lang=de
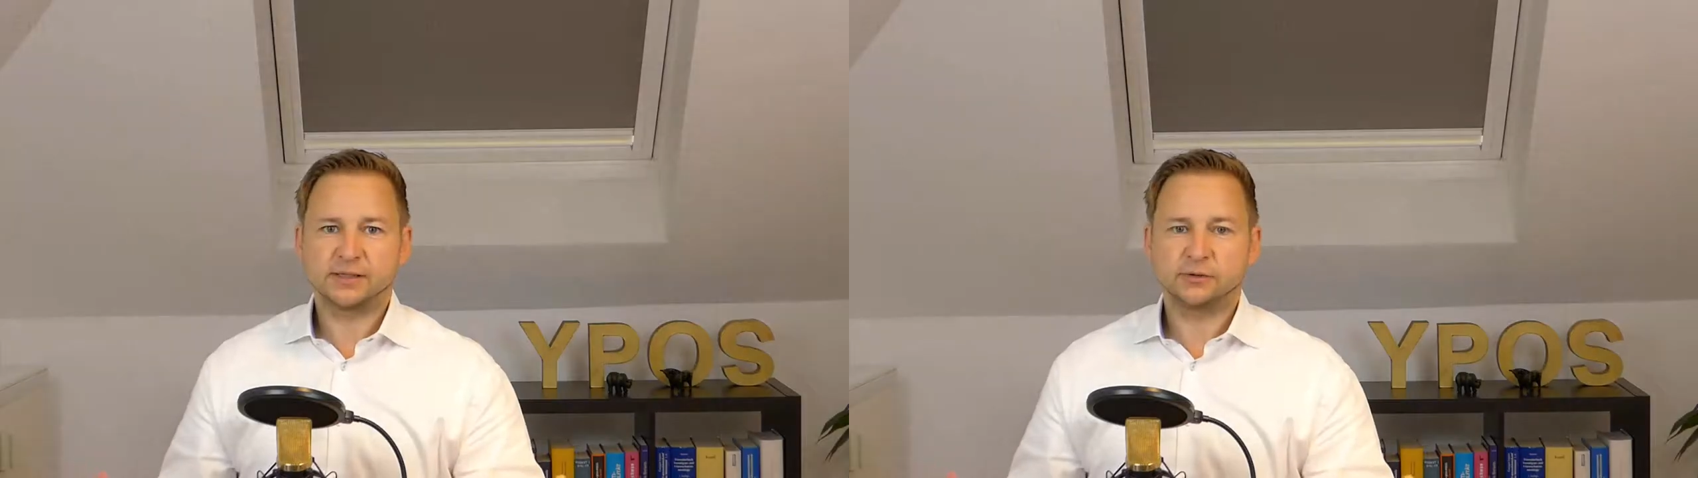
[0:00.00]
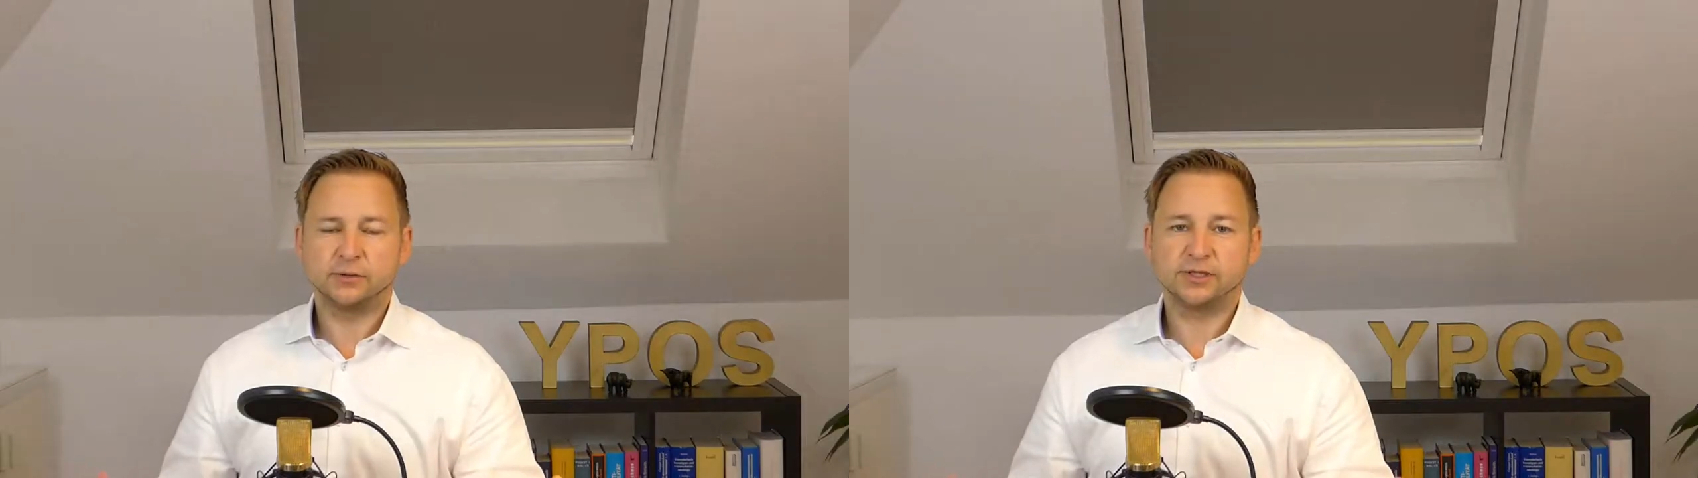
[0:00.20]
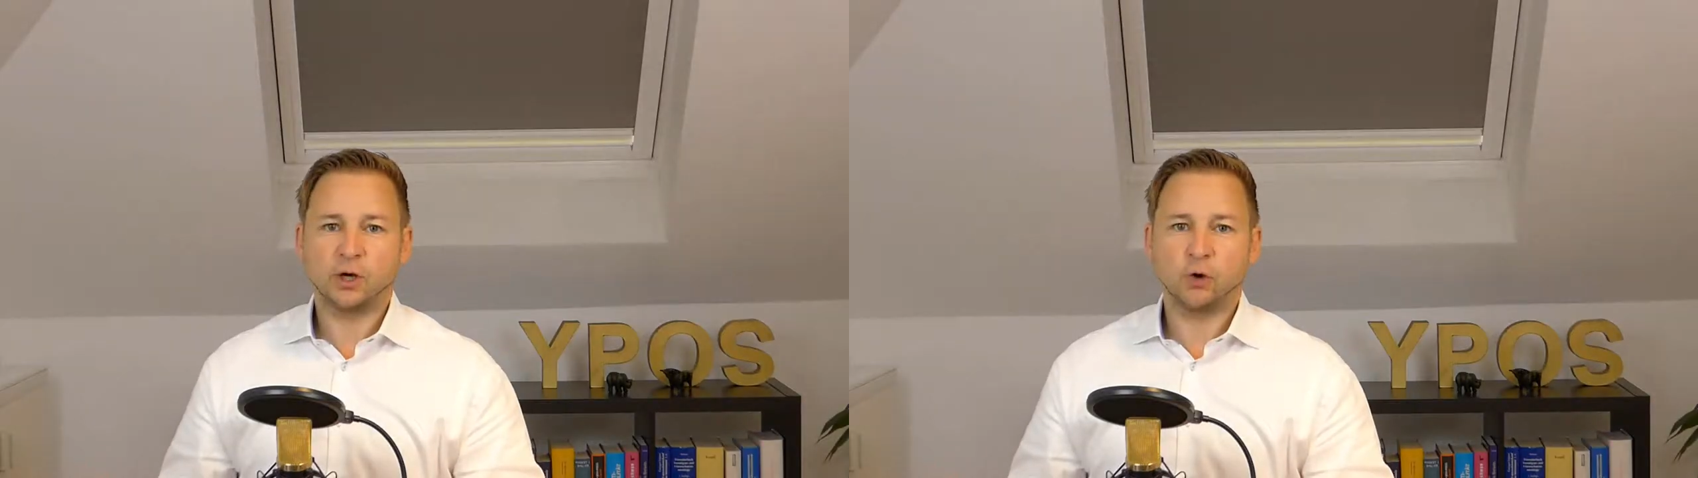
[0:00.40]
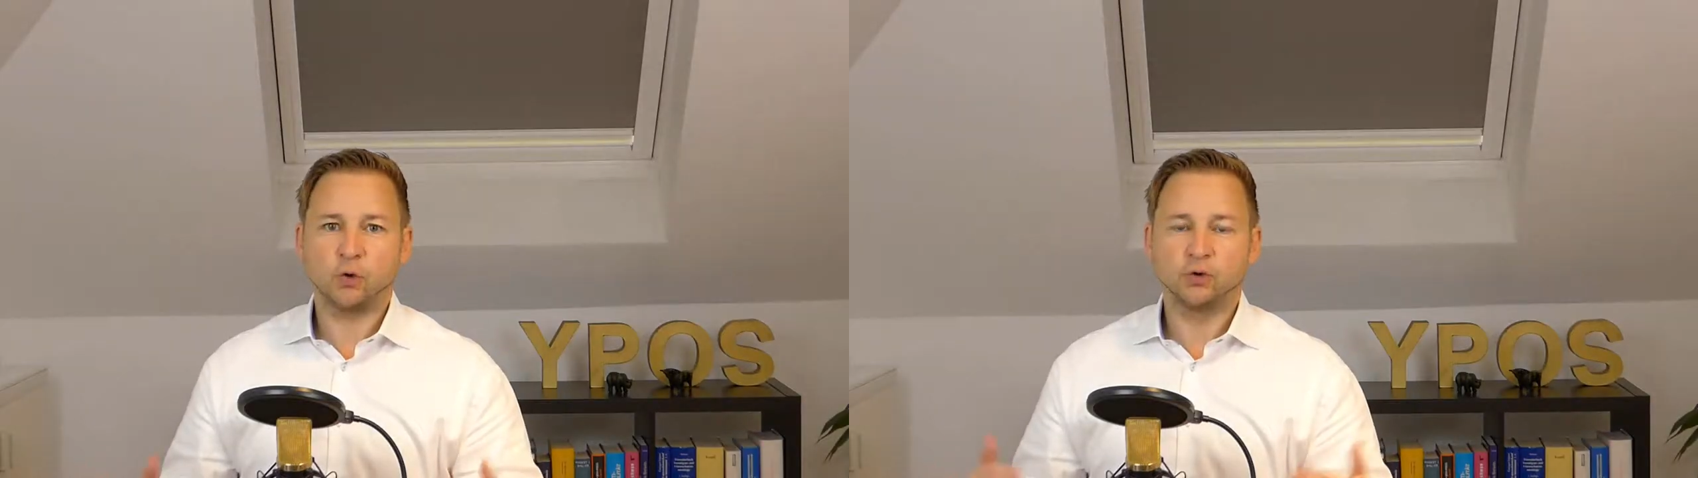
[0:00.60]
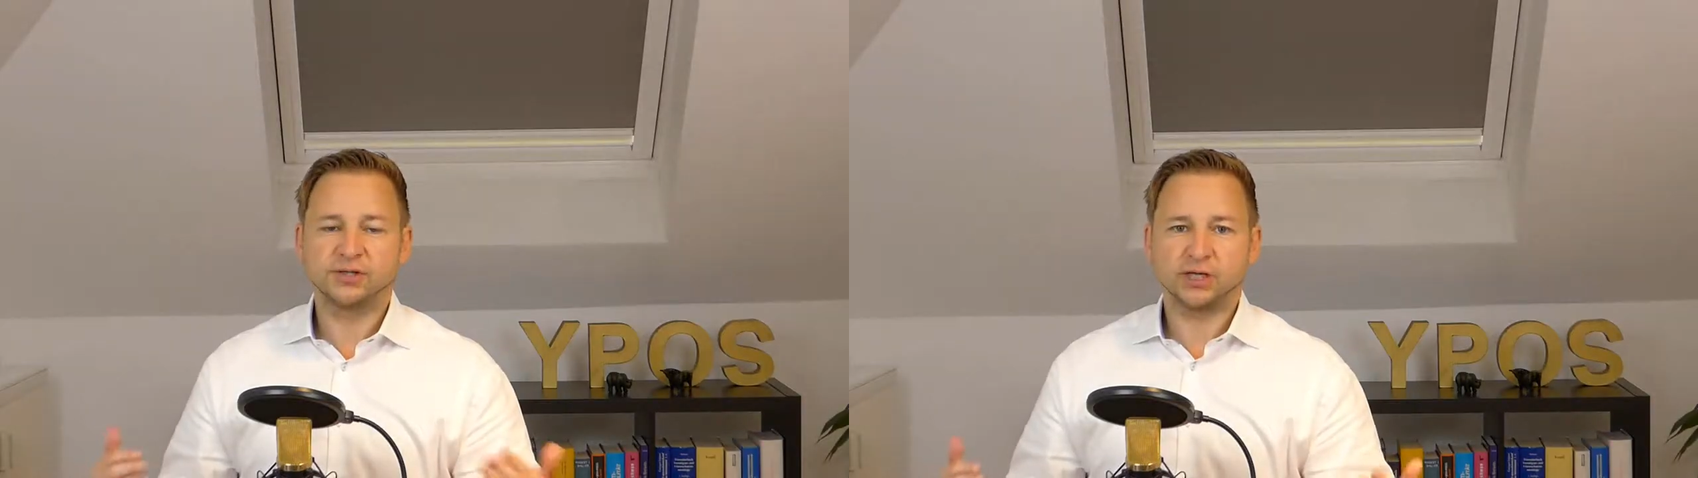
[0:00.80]
natürlich
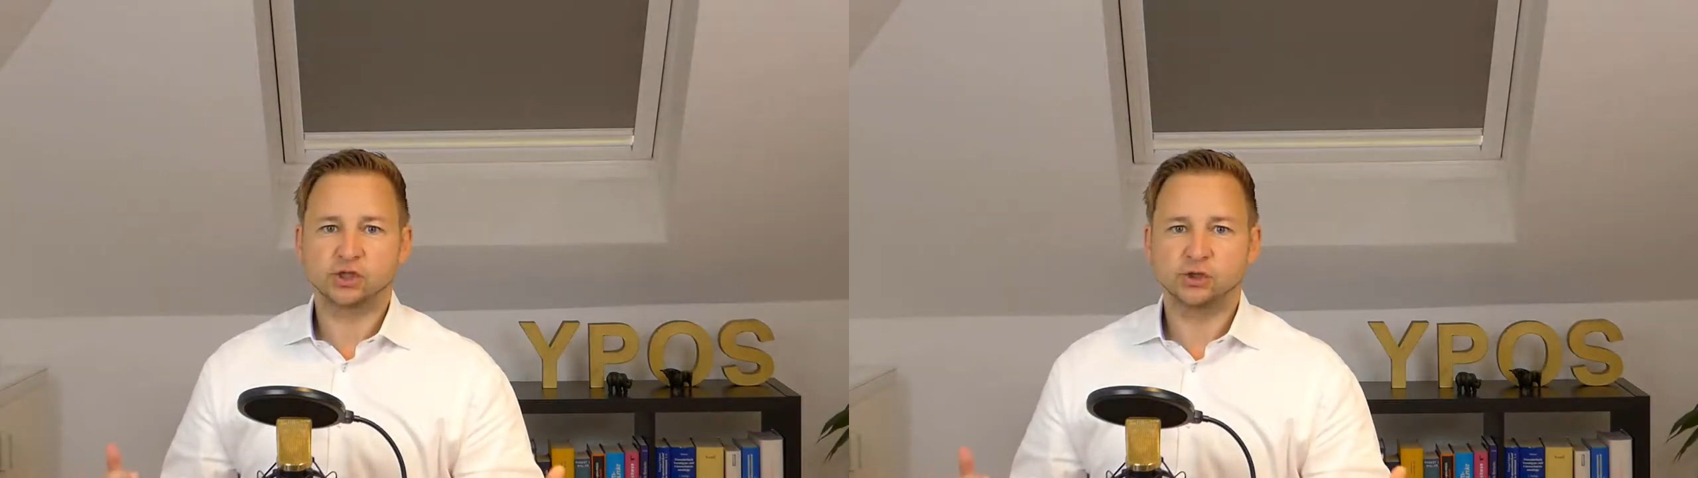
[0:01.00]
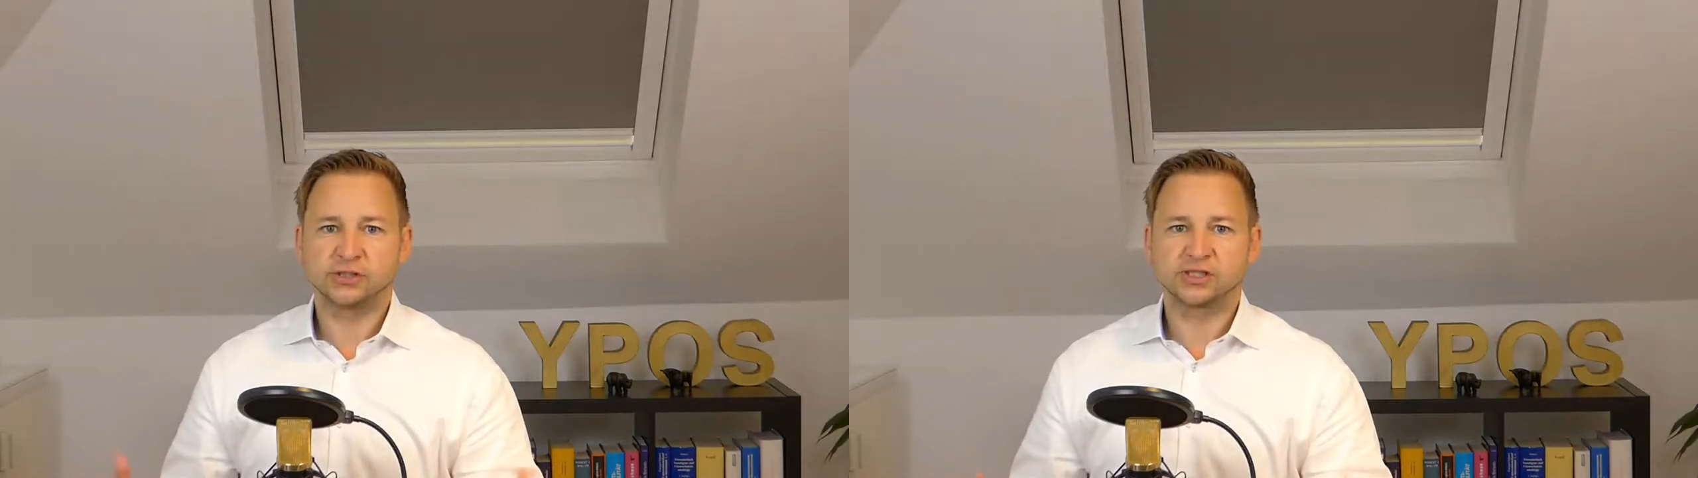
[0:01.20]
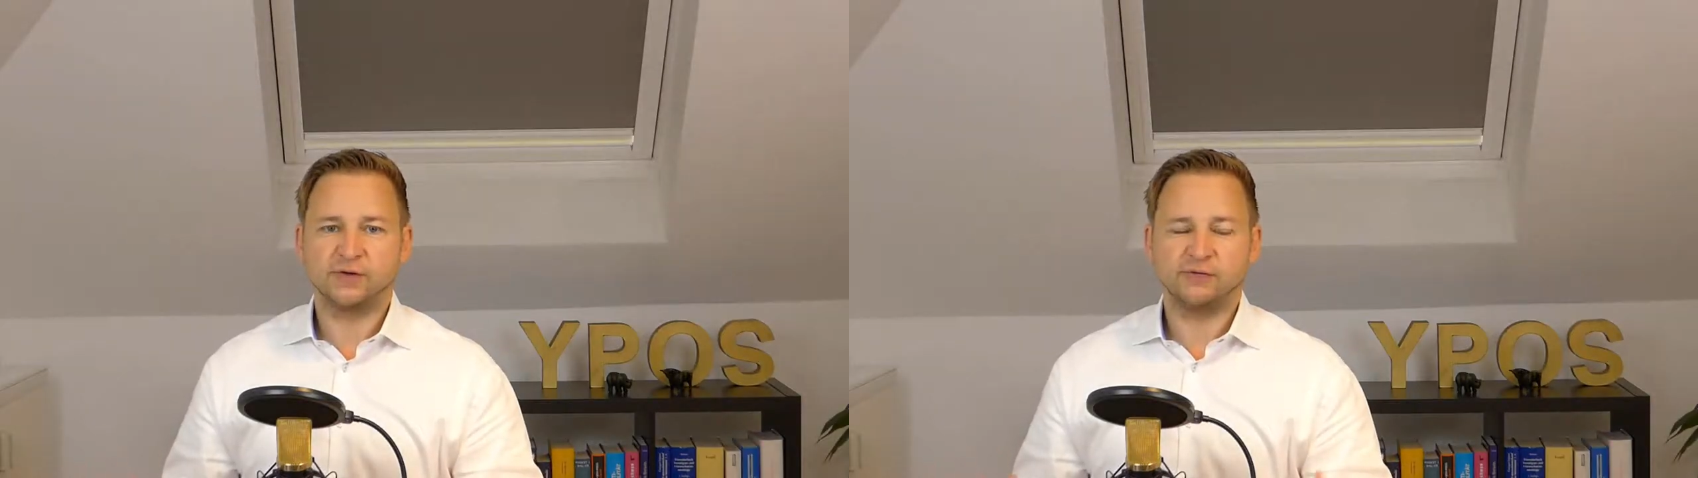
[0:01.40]
auch unterstützt,